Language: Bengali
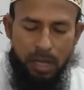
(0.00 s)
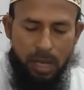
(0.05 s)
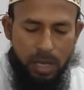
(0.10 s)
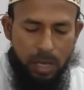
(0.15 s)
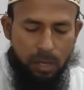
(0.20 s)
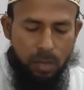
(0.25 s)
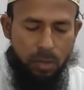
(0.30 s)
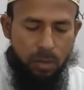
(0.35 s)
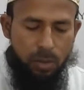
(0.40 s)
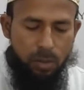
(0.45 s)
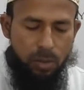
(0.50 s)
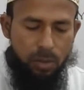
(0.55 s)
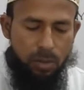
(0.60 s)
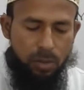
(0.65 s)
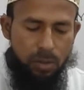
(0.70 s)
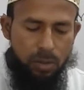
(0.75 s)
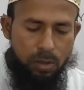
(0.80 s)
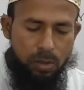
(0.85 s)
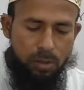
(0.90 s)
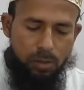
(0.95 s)
এগুলো
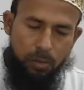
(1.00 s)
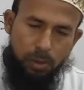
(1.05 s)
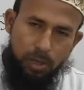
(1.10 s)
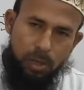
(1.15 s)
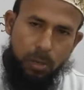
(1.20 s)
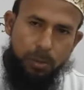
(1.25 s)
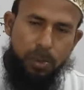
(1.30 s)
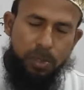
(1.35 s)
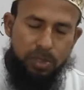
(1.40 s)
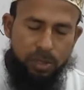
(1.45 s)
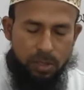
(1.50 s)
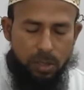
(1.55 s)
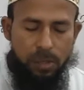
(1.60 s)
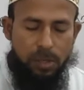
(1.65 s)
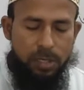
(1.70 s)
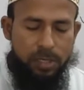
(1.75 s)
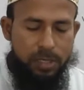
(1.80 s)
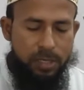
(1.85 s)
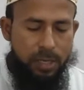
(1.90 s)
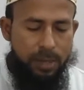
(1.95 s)
মহানবী
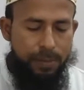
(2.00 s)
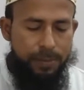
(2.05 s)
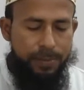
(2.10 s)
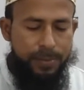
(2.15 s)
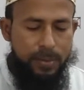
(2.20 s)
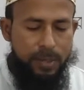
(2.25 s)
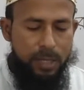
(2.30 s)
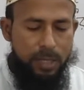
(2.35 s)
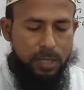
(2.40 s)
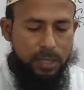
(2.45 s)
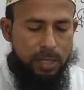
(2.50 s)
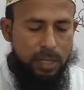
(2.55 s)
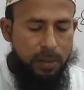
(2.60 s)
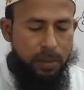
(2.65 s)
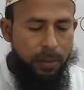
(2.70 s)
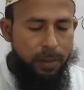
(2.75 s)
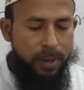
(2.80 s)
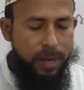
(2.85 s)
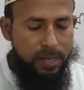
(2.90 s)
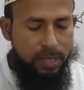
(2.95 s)
সাল্লা সাল্লাম
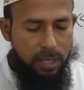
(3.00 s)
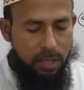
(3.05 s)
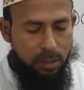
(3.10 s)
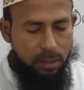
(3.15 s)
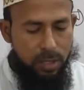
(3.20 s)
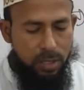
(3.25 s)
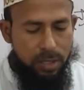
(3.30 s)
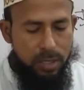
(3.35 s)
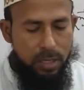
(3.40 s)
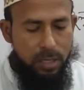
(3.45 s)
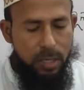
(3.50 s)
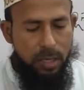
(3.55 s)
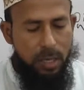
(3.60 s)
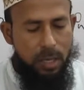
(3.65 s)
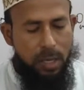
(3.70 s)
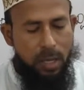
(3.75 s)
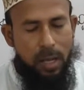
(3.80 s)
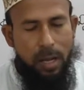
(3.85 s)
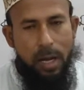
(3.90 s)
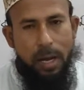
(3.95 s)
যেভাবে আদায় করেছেন
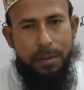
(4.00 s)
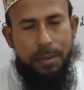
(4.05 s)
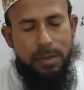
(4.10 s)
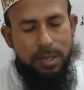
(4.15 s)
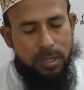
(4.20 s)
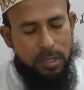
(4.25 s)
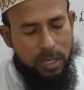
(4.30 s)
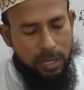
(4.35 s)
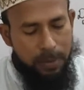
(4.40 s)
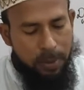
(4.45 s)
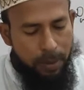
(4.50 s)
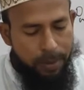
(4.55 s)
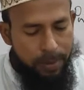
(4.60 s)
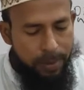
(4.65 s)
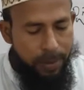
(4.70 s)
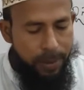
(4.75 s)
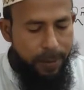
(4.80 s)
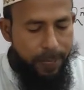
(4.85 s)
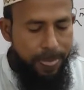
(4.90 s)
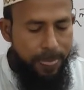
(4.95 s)
আমাদের
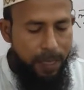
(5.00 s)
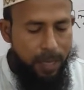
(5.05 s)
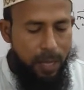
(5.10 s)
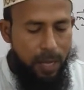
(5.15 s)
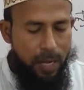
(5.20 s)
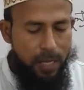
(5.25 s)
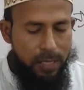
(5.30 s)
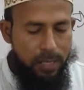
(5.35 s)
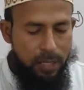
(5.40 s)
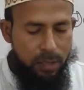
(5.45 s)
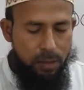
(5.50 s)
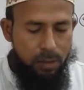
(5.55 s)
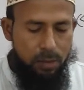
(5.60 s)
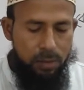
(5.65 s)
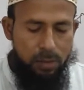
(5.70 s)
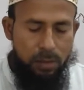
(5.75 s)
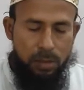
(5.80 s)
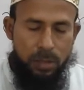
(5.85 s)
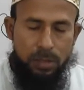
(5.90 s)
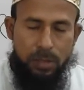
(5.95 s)
সেভাবে আদায়
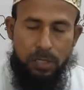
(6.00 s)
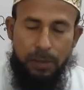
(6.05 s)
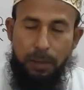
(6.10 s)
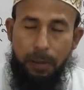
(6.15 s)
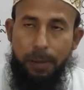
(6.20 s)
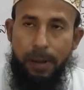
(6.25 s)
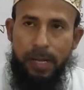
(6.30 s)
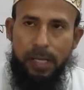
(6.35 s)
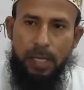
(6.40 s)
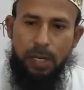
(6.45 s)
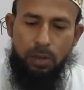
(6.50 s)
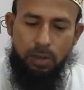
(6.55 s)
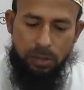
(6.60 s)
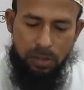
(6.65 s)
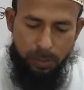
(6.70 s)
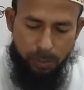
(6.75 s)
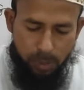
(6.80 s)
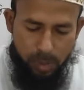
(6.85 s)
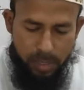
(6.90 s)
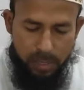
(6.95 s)
যেভাবে আদায়
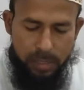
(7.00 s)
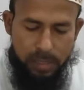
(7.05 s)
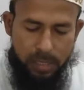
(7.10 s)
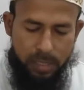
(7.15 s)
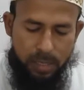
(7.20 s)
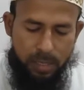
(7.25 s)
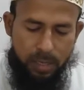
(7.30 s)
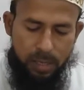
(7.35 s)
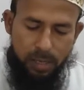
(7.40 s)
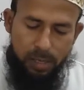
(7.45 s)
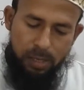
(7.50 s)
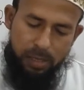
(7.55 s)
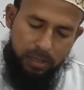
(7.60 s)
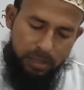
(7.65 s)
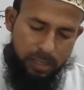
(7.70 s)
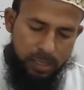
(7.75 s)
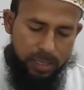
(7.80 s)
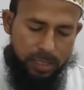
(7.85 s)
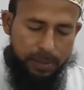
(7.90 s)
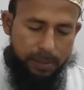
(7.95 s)
করতে বলেছেন
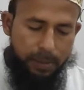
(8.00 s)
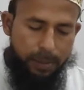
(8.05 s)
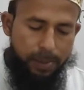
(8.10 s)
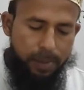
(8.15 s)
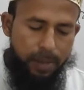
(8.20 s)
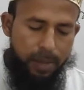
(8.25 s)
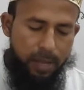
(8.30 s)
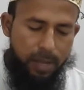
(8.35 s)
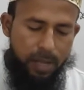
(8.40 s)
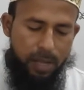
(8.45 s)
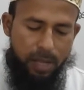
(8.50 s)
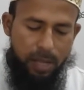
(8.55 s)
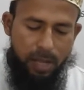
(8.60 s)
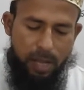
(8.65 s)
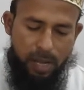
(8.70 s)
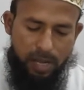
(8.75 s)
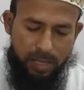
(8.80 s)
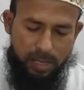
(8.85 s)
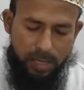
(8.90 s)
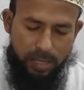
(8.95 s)
ঠিক সেভাবে
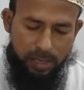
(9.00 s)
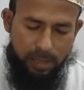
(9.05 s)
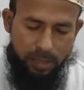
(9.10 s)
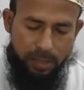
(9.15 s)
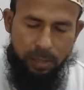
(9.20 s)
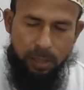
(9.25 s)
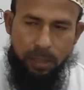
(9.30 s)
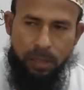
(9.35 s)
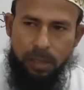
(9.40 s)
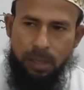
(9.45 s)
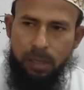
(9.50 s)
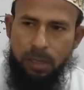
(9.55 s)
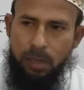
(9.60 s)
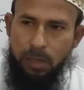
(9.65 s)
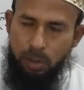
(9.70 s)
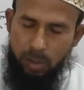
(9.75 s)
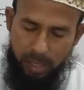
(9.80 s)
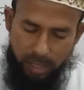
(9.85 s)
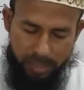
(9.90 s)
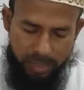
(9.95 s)
আদায়
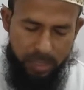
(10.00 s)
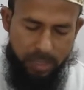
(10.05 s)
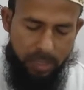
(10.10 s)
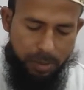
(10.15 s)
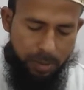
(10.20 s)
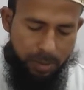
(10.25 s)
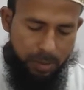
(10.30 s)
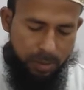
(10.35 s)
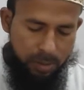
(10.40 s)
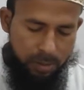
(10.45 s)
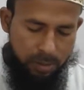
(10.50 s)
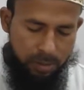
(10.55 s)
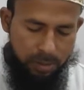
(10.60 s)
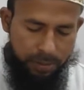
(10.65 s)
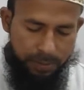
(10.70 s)
করাটাই ইবাদত